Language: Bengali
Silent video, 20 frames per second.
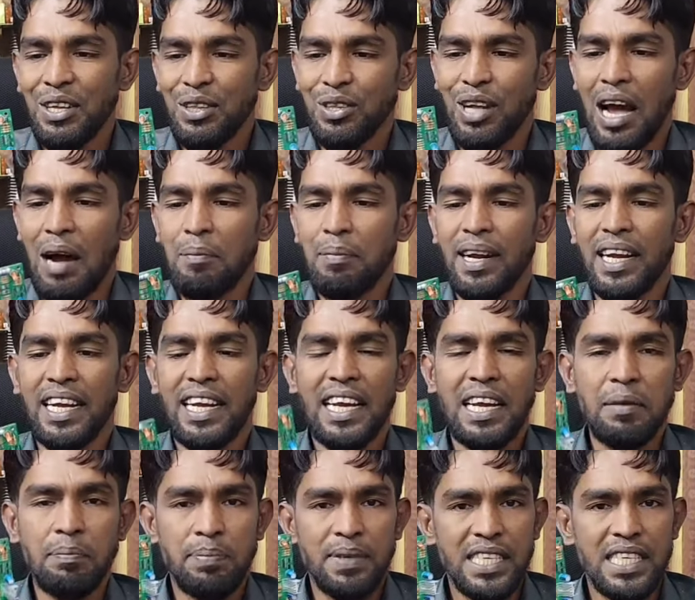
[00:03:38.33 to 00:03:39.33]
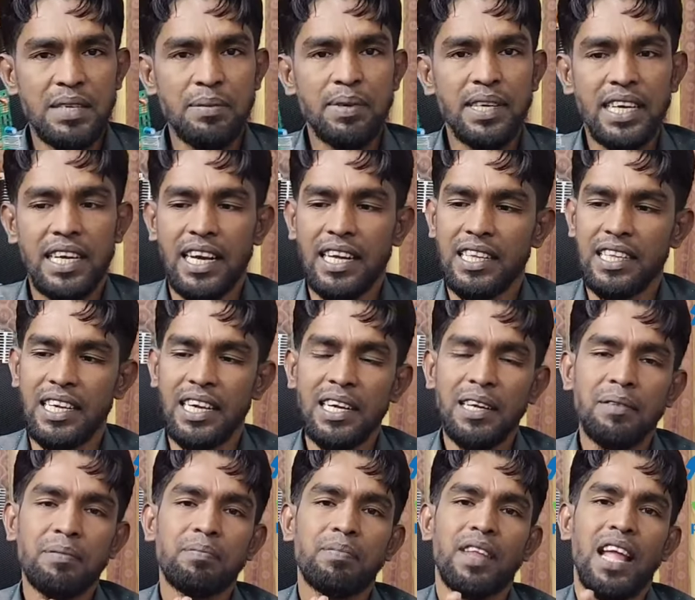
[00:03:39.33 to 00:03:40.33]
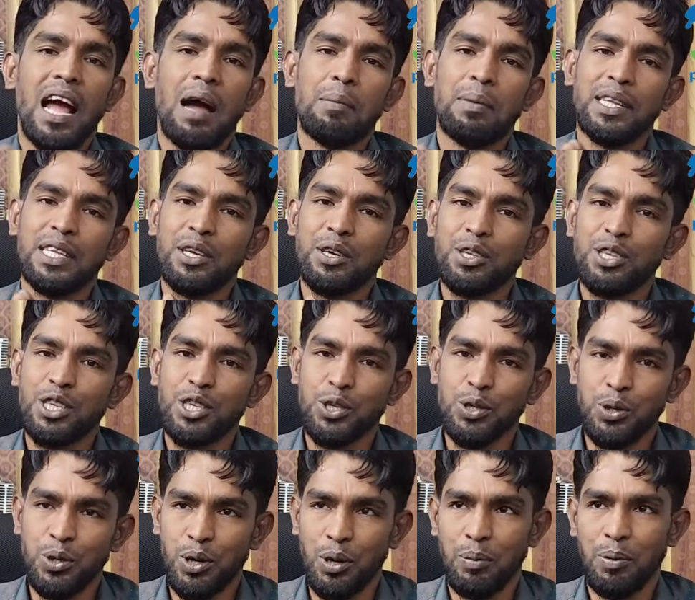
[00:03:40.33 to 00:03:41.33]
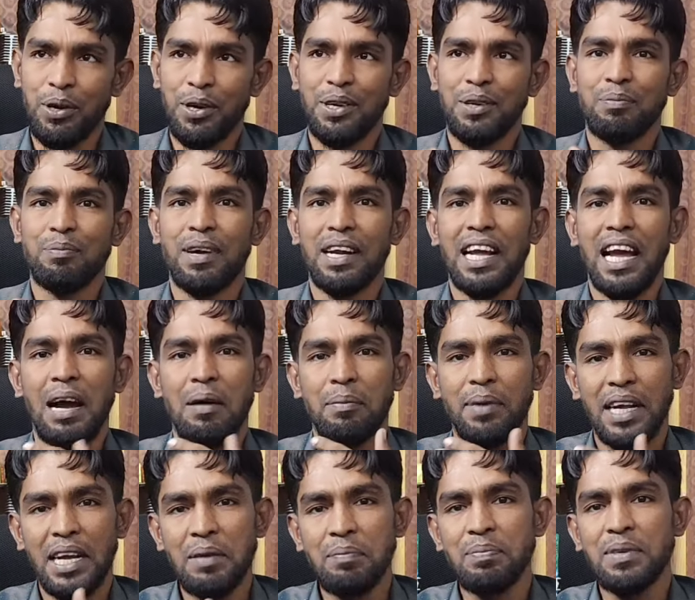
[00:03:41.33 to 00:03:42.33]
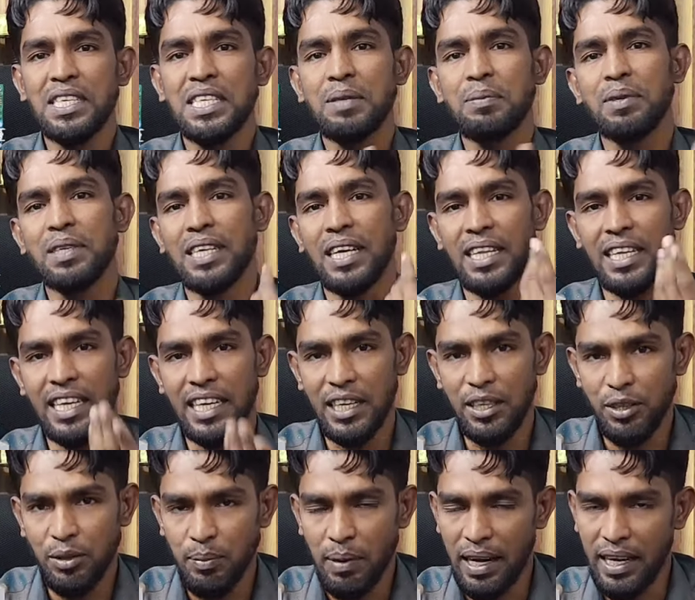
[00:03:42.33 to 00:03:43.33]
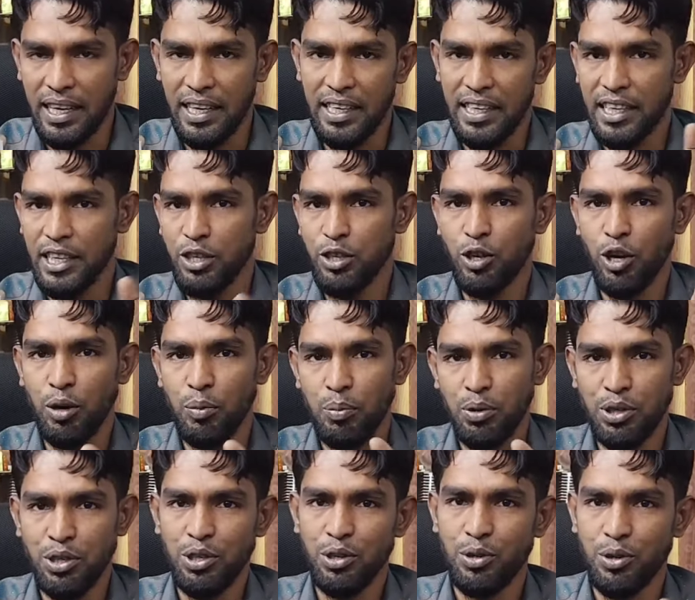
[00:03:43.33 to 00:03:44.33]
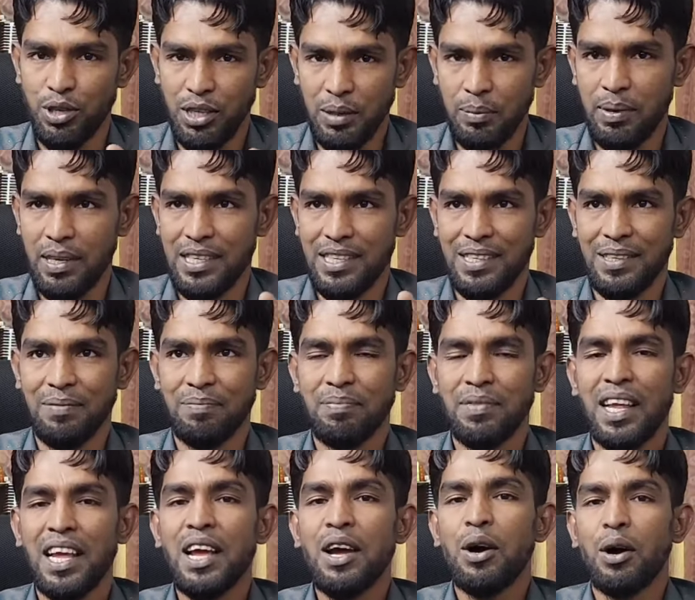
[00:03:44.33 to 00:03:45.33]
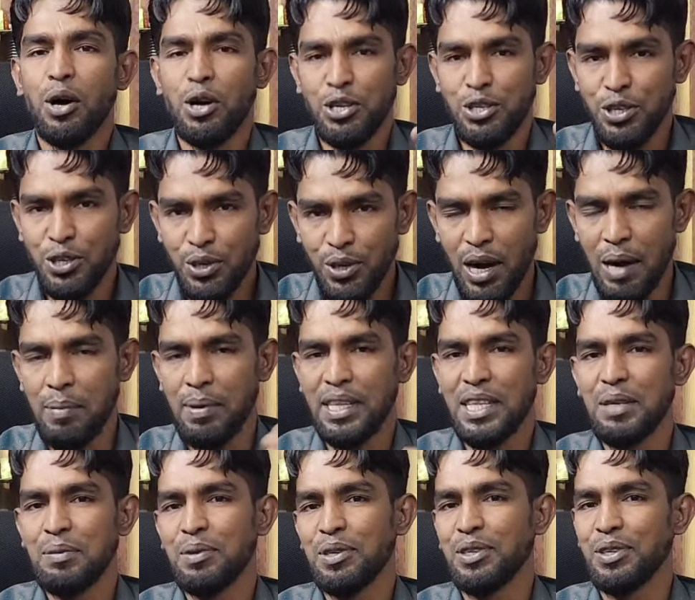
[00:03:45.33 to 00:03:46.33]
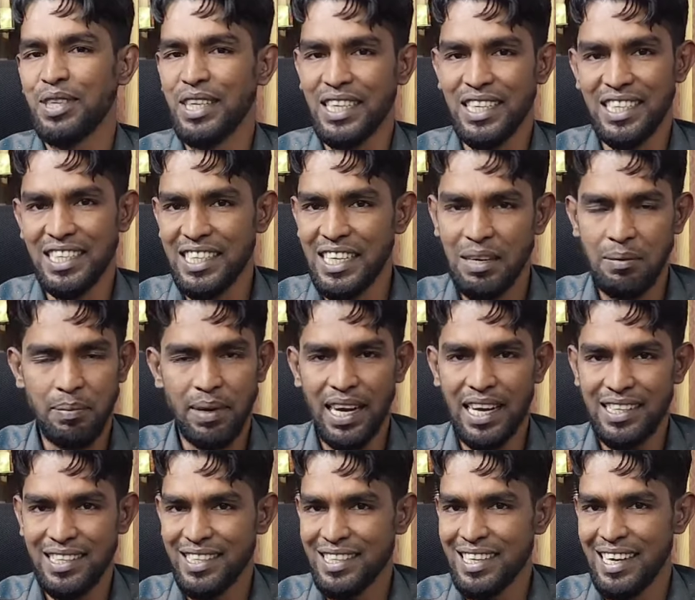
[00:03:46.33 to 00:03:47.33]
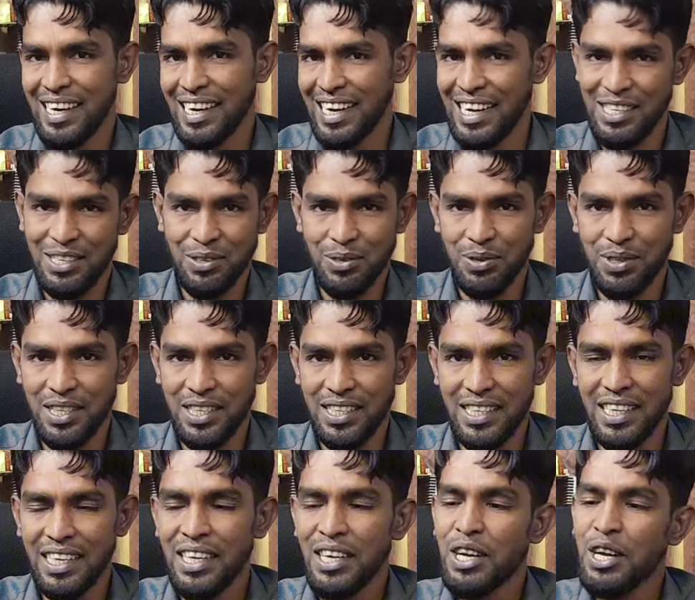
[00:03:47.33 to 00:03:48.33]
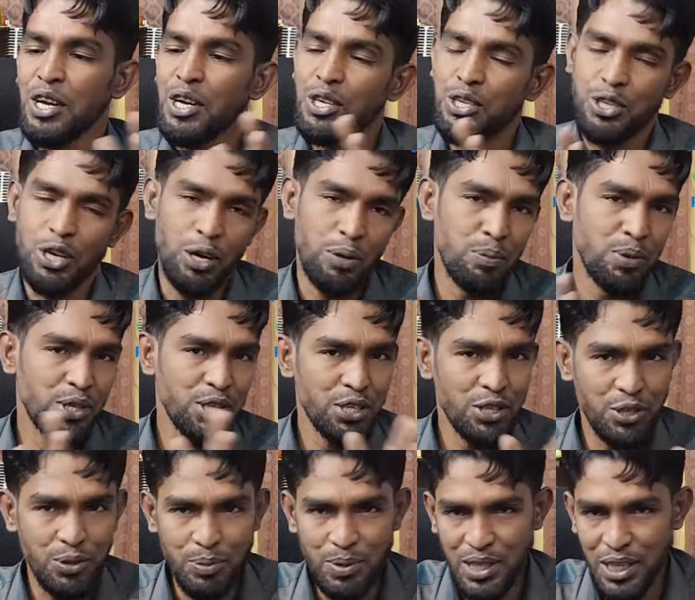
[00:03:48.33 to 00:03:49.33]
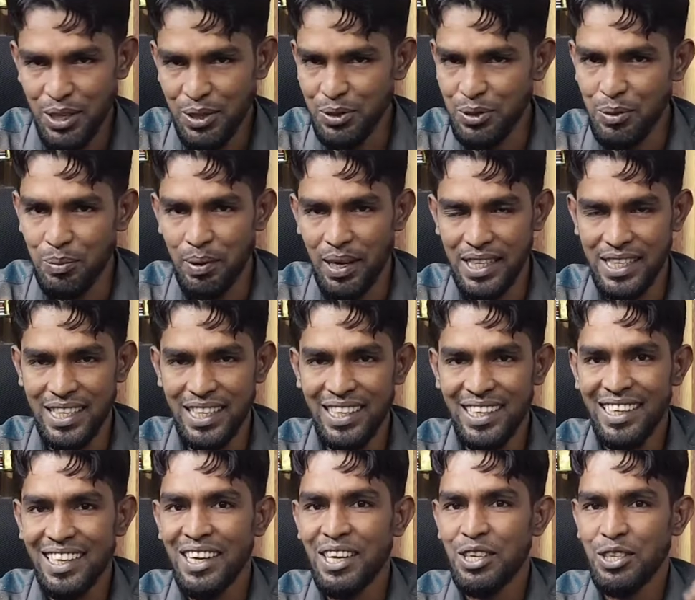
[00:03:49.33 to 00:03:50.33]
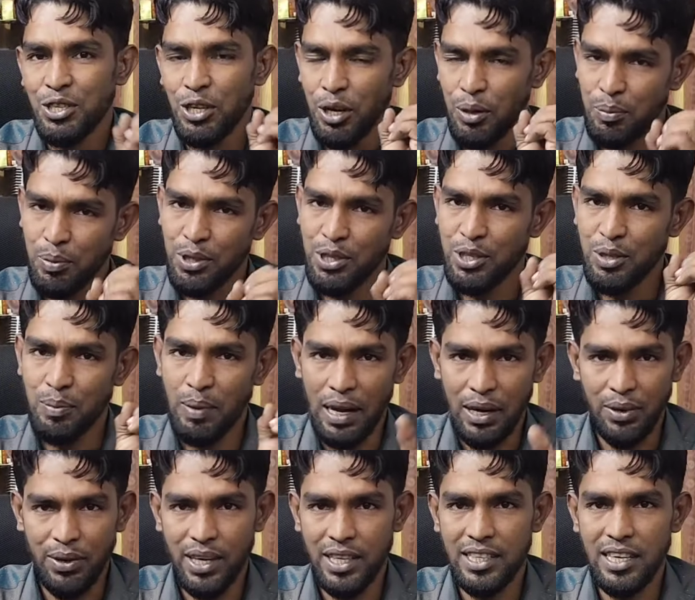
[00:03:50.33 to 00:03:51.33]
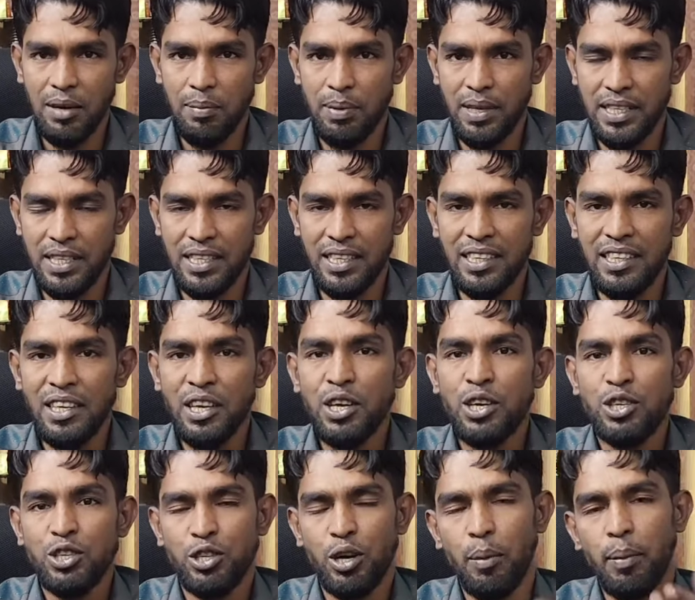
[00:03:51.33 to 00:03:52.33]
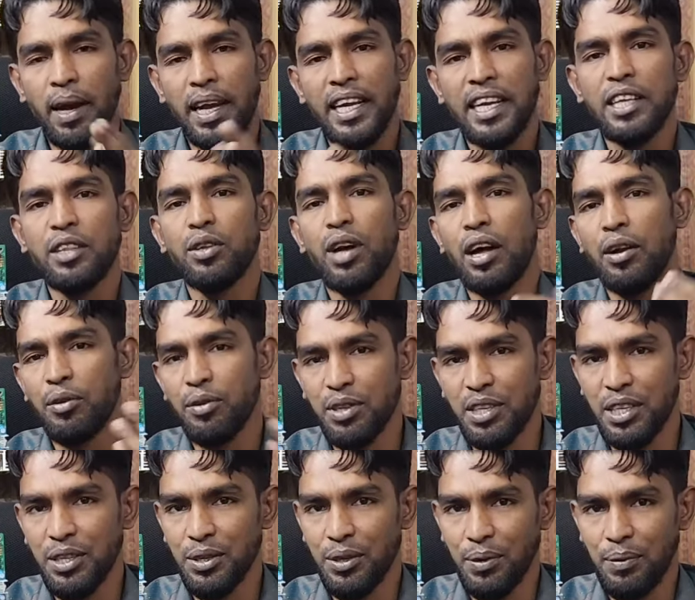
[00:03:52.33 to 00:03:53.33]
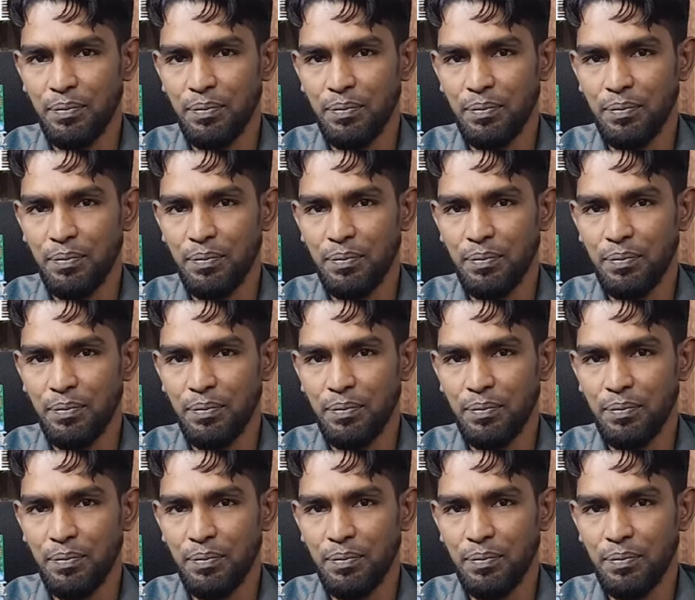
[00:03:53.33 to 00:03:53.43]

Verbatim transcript: তো আমরা এই পিসিবির ক্ষেত্রে আমাদের হচ্ছে সুখবর মানে আমরা এই পিসিবিটা দিয়ে কিন্তু মার্কেটটাকে সর্বোচ্চ ধরতে পারছি অসংখ্য আমাদের মতো টেকনিশিয়ান ভাই আছে যারা কাজ করতেছে সর্বোচ্চ সুবিধাটুকু পাচ্ছেন সর্বোচ্চ ভালো রেজাল্ট পাচ্ছেন সবাই কিন্তু আনন্দিত